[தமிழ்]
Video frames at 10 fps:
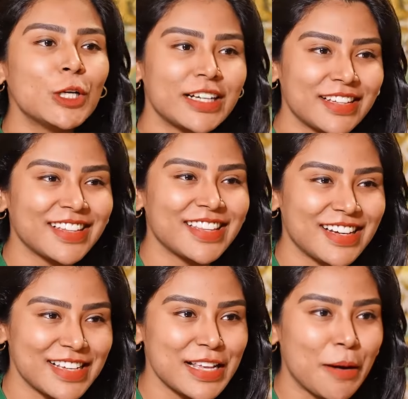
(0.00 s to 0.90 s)
குல்கந்த்
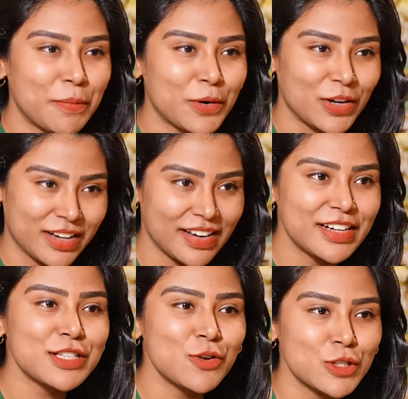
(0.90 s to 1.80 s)
அதெல்லாம் சாப்பிட்றோம் இல்லைங்களா
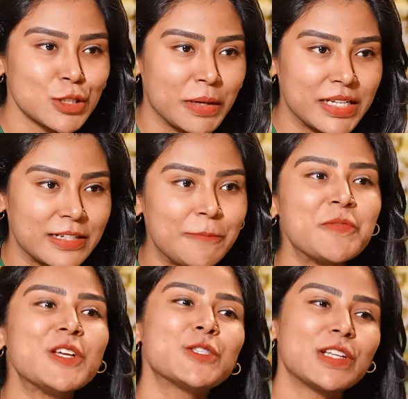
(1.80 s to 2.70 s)
இட் இஸ் ரோஸ்
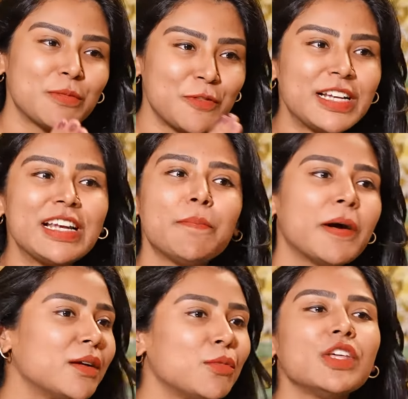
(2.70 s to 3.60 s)
பெட்டல்ஸ் ஸோ நம்ம வீட்லேயே
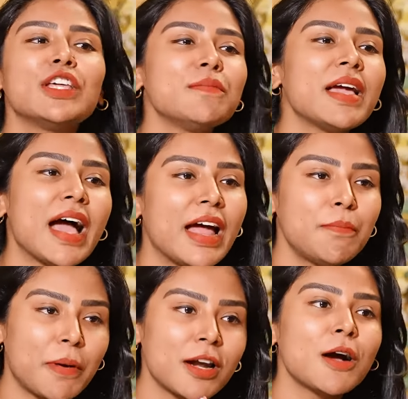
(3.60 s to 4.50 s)
பண்ணும்போது எதுவுமே
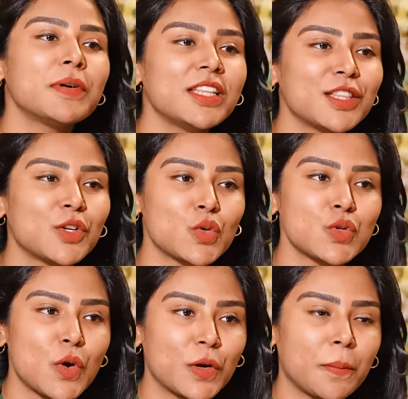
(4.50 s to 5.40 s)
ஆட் பண்ணாமல் தான் அந்த
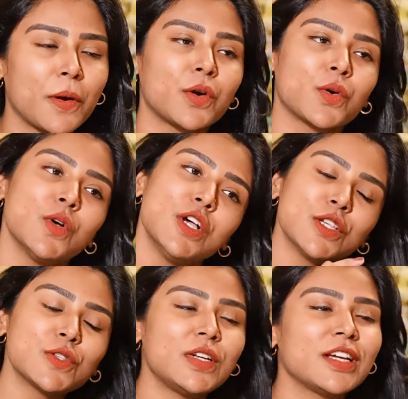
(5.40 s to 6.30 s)
ரோஸ் வாட்டர் பண்ணுறோம்
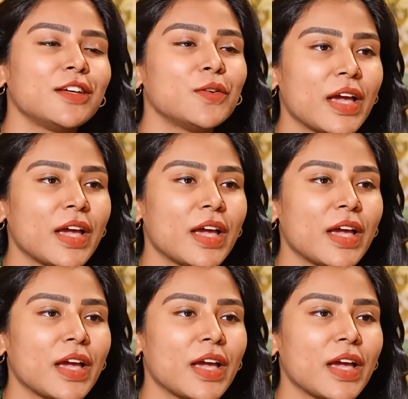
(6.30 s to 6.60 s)
ஸோ நீங்கள் யூ